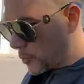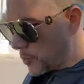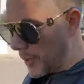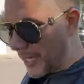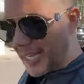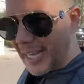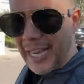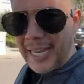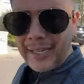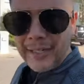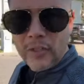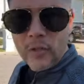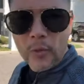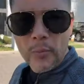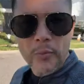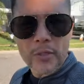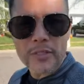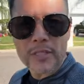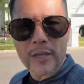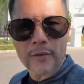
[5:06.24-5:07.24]
voy a
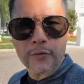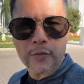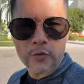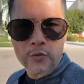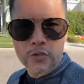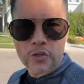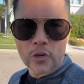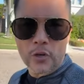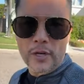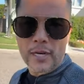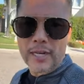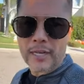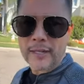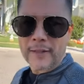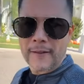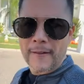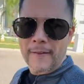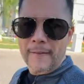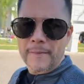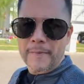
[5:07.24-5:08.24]
explicar cómo es que
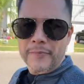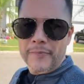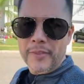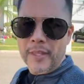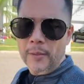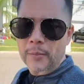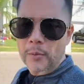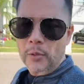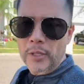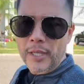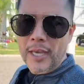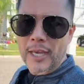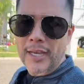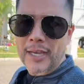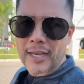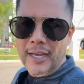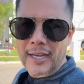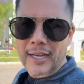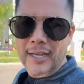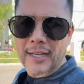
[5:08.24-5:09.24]
funciona, te
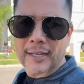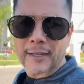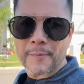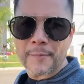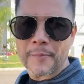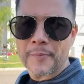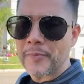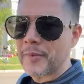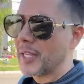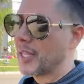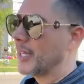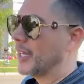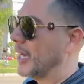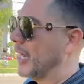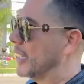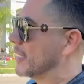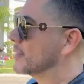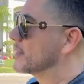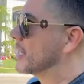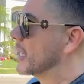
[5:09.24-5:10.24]
voy a,
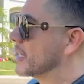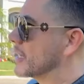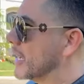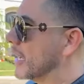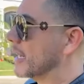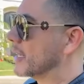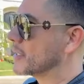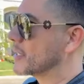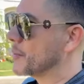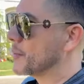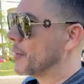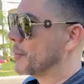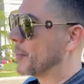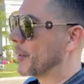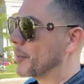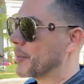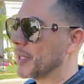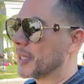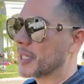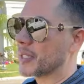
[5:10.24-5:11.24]
enseñar, si
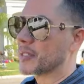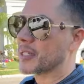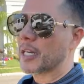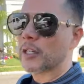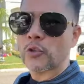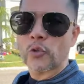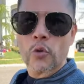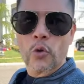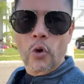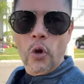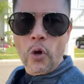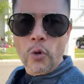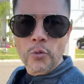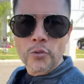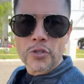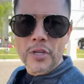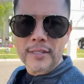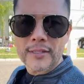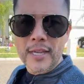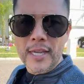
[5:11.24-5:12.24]
me permite ser tu
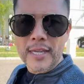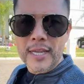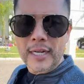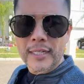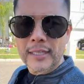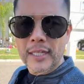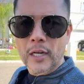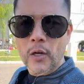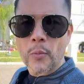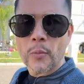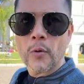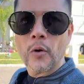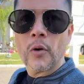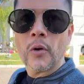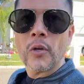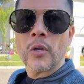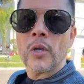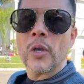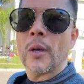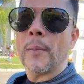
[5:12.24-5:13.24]
coach, enseñarte
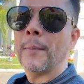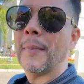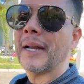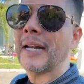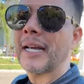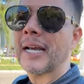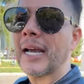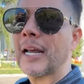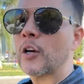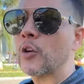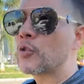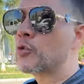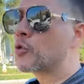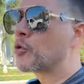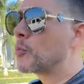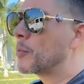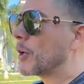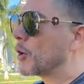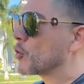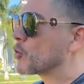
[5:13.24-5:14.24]
cómo manejar
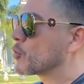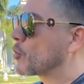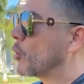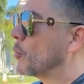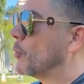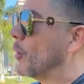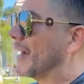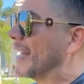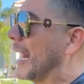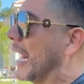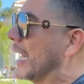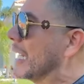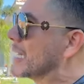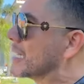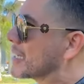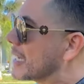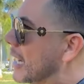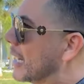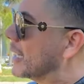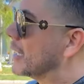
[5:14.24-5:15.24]
los números, cómo
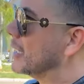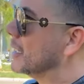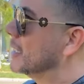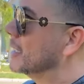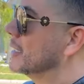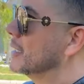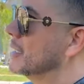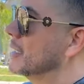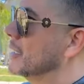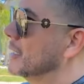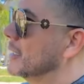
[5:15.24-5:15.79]
analizar.